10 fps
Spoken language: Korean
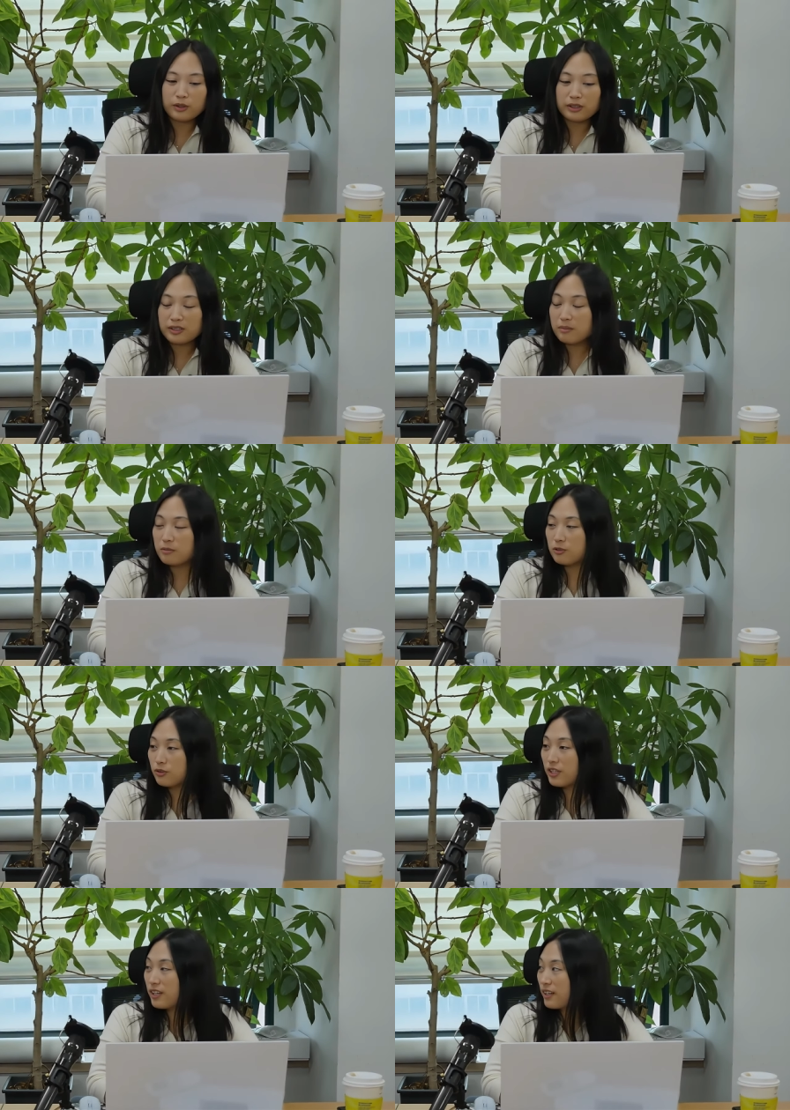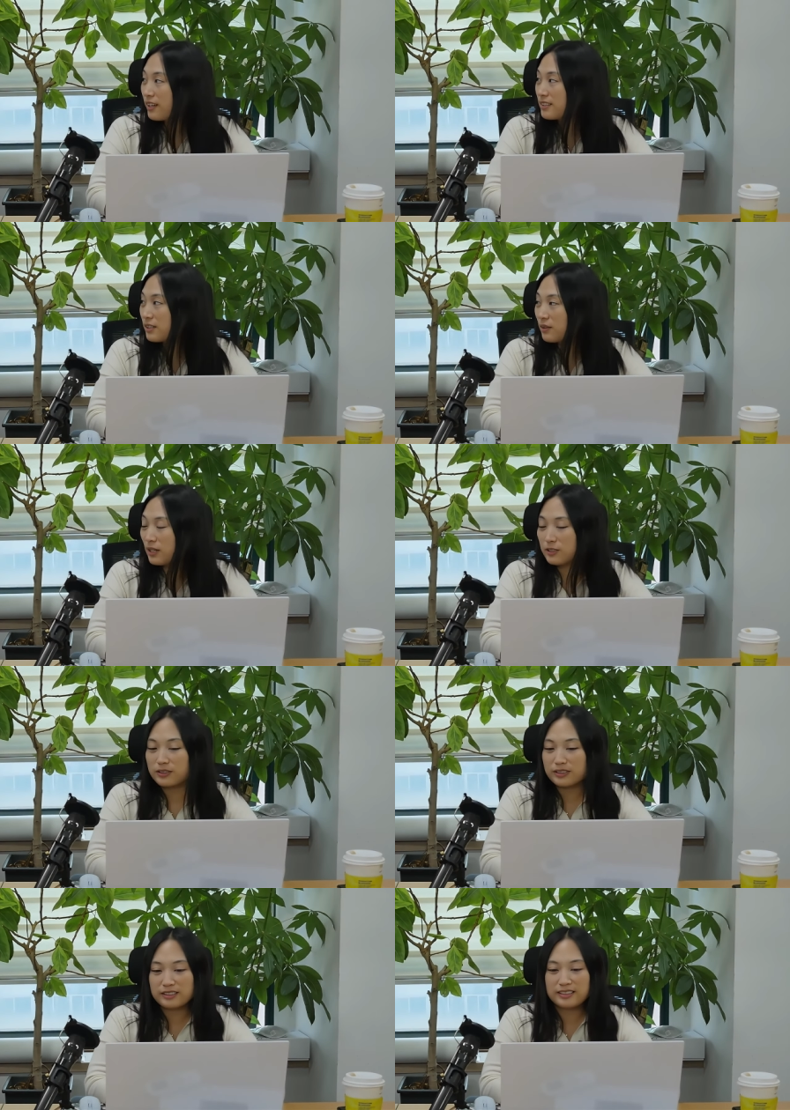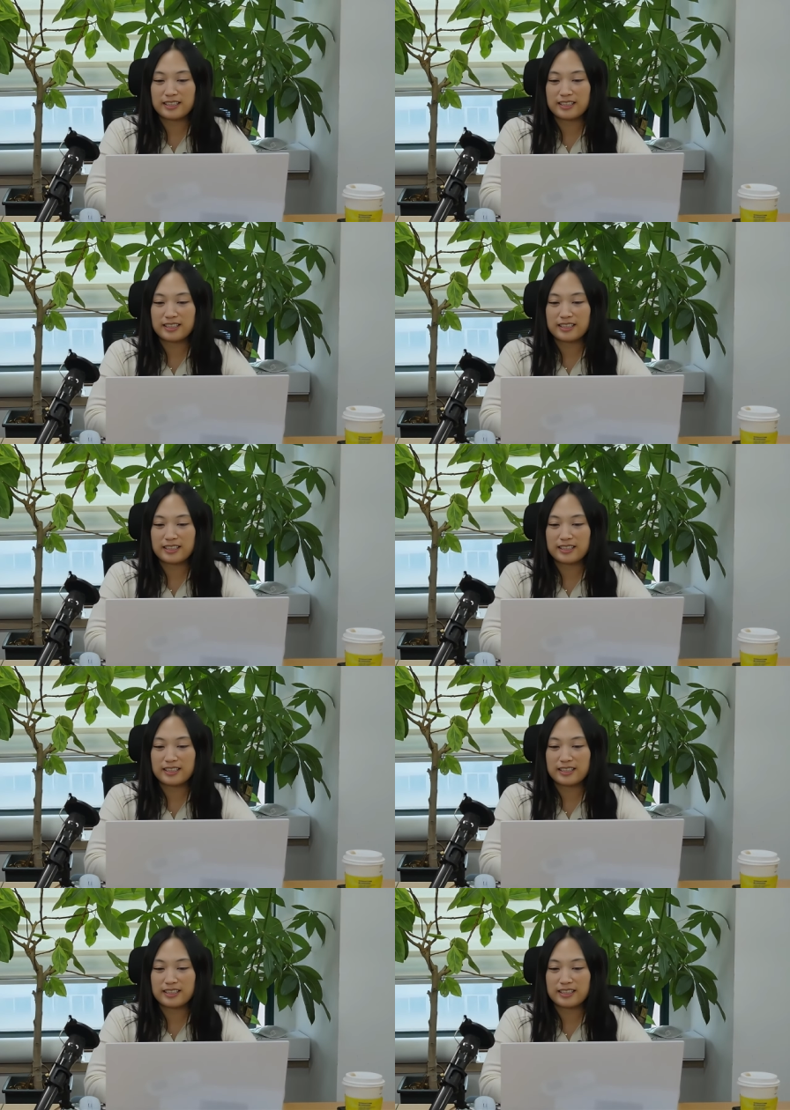팀을 꾸리기까지의 과정을